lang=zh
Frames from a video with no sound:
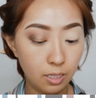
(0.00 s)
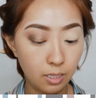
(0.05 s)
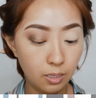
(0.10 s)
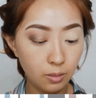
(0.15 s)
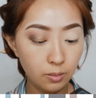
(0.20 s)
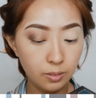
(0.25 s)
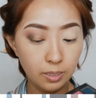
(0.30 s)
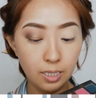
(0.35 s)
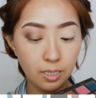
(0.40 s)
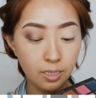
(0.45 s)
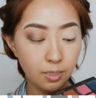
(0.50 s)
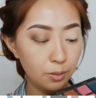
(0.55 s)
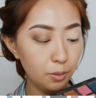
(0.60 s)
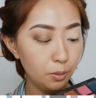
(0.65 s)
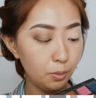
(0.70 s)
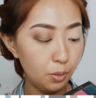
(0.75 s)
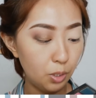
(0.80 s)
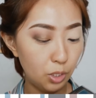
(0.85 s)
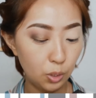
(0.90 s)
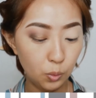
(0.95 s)
然后呢，
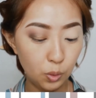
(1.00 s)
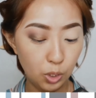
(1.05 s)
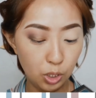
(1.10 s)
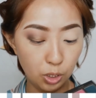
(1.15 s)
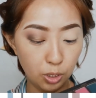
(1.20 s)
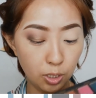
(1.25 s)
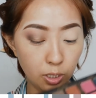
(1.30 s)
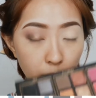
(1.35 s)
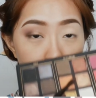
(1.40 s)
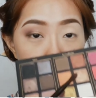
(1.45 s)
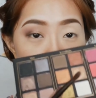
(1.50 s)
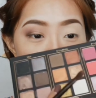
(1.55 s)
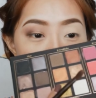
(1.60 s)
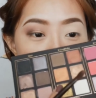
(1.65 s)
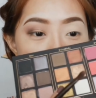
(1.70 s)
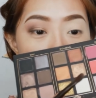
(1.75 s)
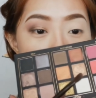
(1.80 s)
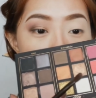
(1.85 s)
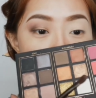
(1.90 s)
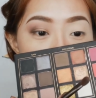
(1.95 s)
用手指头
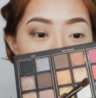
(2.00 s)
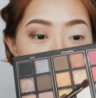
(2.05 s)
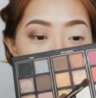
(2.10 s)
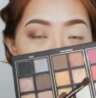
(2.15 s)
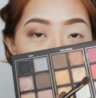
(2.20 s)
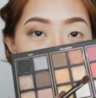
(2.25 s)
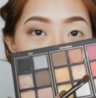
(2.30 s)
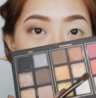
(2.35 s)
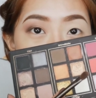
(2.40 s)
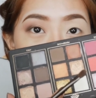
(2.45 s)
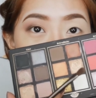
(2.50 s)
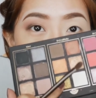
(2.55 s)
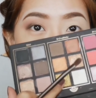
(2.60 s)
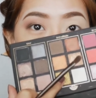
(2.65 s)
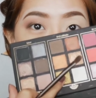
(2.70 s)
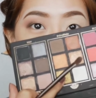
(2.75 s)
沾我